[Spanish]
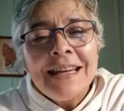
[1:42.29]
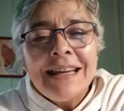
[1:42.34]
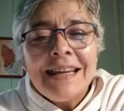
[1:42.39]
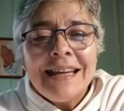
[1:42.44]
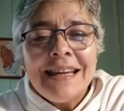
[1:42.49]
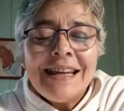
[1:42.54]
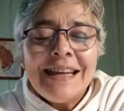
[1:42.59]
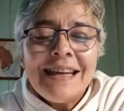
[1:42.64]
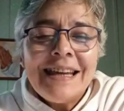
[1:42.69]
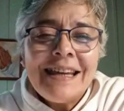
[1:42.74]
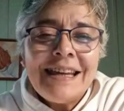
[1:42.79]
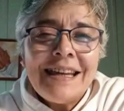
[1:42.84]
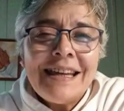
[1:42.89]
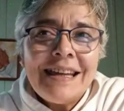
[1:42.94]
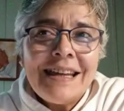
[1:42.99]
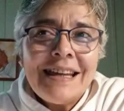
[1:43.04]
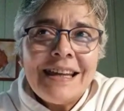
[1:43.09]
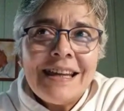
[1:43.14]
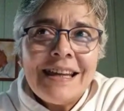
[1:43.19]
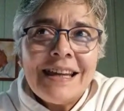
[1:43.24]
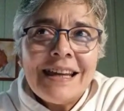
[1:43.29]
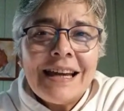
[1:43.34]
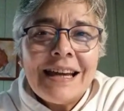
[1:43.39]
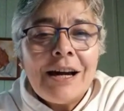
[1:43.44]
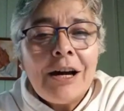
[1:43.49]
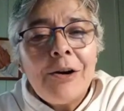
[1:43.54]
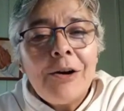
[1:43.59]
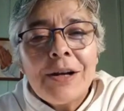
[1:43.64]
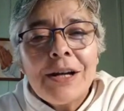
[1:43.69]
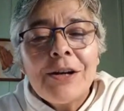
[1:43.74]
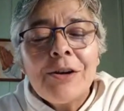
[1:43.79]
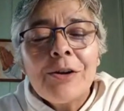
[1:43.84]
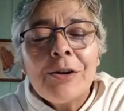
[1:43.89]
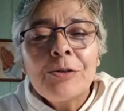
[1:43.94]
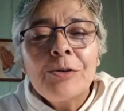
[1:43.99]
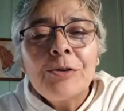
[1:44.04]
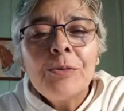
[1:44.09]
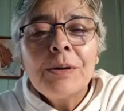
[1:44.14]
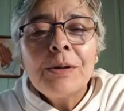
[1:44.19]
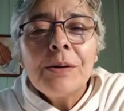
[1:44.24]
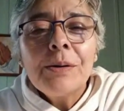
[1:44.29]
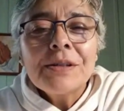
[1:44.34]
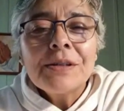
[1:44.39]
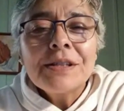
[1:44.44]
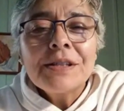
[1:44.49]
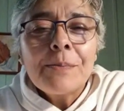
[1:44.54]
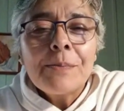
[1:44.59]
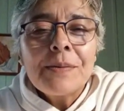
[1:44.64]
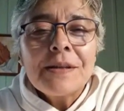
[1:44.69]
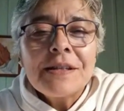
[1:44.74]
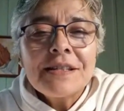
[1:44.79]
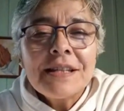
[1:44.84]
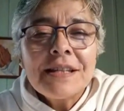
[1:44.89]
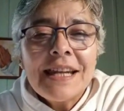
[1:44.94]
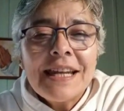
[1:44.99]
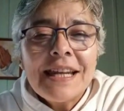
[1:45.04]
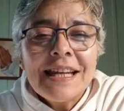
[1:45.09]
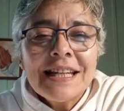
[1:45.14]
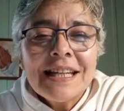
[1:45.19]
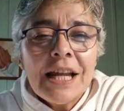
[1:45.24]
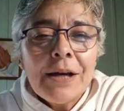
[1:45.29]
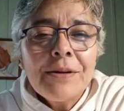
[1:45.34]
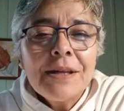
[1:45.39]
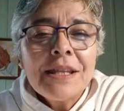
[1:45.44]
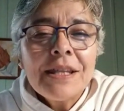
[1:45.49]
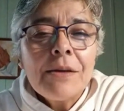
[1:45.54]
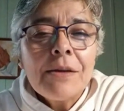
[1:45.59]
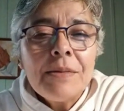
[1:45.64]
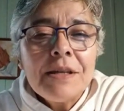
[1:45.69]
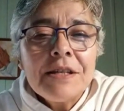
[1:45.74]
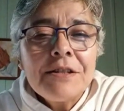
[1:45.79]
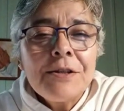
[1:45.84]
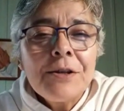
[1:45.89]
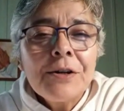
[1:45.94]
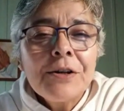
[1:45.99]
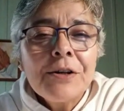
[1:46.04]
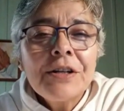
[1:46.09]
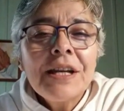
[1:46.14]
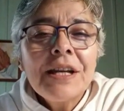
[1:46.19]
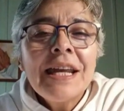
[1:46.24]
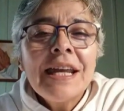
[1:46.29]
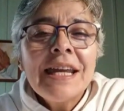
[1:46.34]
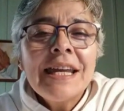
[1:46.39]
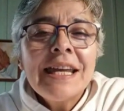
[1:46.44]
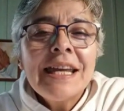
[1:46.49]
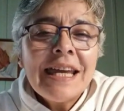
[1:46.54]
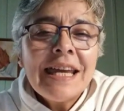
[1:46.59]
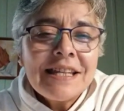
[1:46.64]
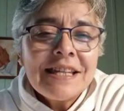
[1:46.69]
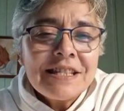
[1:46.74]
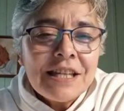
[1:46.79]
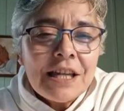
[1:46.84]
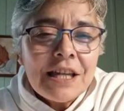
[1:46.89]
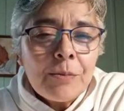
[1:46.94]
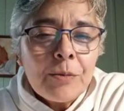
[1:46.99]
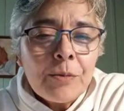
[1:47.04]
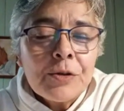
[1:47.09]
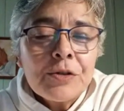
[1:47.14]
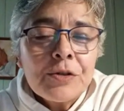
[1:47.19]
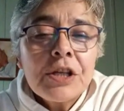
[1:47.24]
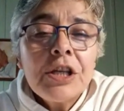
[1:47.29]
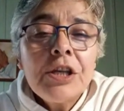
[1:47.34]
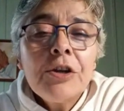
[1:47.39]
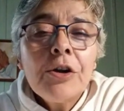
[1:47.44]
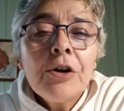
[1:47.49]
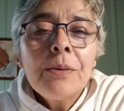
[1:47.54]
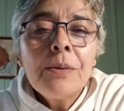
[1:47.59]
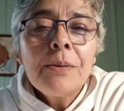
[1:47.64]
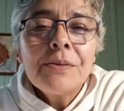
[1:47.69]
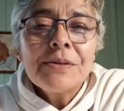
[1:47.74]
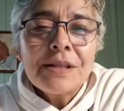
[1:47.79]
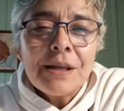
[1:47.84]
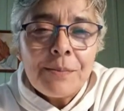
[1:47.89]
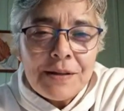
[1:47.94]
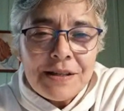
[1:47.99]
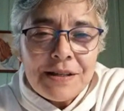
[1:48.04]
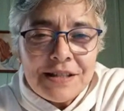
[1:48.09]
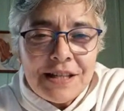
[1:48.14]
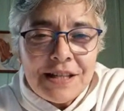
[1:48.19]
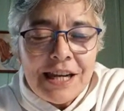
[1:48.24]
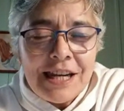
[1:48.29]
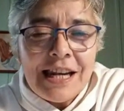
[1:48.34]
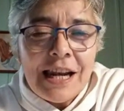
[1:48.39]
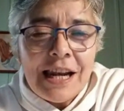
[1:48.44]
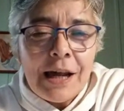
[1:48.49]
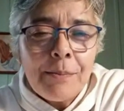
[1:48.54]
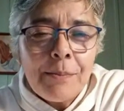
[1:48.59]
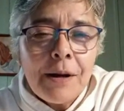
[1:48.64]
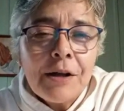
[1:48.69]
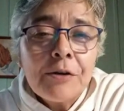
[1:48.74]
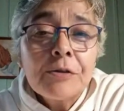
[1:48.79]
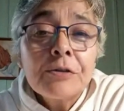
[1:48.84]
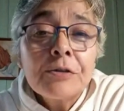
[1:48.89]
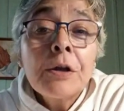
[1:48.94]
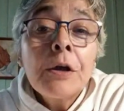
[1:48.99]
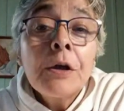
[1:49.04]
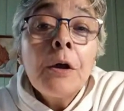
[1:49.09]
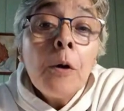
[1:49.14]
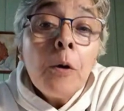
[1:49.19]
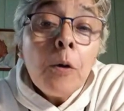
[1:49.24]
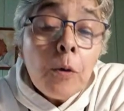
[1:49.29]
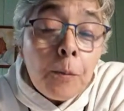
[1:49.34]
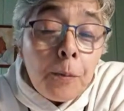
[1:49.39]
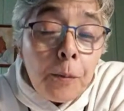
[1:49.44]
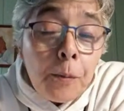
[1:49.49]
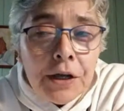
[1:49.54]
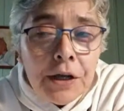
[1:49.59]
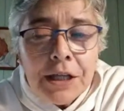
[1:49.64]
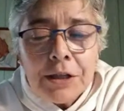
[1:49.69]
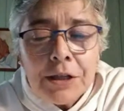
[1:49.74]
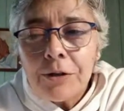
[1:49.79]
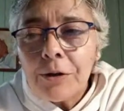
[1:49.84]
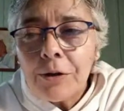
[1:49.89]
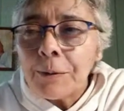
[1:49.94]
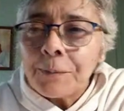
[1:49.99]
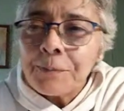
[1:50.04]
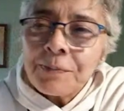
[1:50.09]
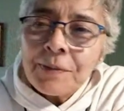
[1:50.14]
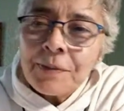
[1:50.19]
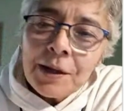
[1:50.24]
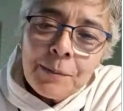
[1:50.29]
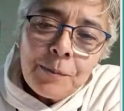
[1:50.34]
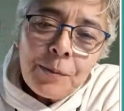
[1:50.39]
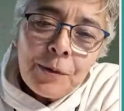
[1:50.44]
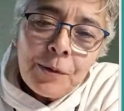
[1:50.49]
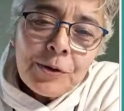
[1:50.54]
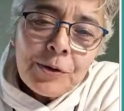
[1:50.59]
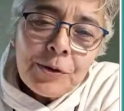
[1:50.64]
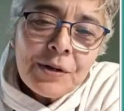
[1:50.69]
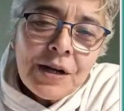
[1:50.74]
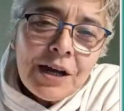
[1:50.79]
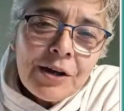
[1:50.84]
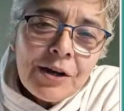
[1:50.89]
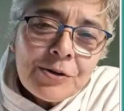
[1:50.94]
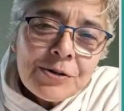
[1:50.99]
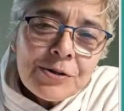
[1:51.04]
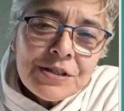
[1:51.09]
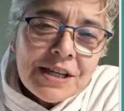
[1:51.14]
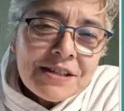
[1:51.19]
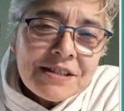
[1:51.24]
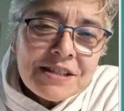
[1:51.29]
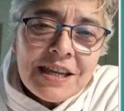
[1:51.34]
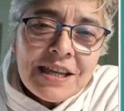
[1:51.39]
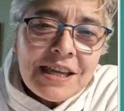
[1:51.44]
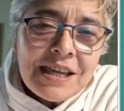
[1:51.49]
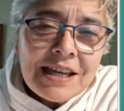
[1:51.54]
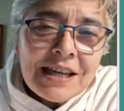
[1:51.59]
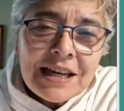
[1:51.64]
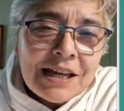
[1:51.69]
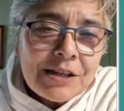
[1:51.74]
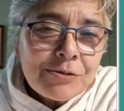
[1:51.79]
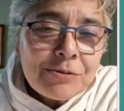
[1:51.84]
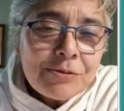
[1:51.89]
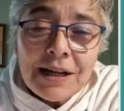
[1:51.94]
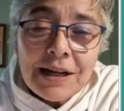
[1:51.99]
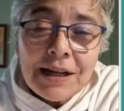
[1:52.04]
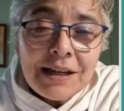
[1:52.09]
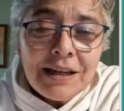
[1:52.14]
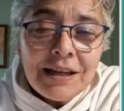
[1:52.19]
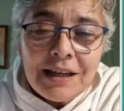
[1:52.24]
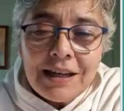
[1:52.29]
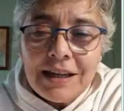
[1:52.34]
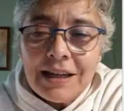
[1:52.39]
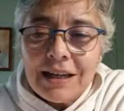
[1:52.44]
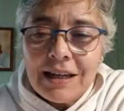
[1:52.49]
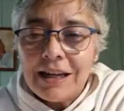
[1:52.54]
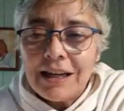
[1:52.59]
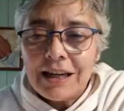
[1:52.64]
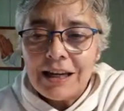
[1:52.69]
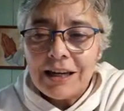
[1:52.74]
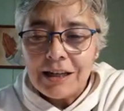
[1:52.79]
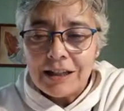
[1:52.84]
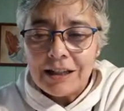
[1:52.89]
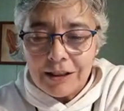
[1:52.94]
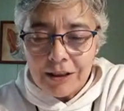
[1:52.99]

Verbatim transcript: Eh, ahora en octubre vamos a pensar en clave de misión, ¿qué hacemos? Y hoy vamos a pensar en las manos, un poquito por una cosa así casual, el,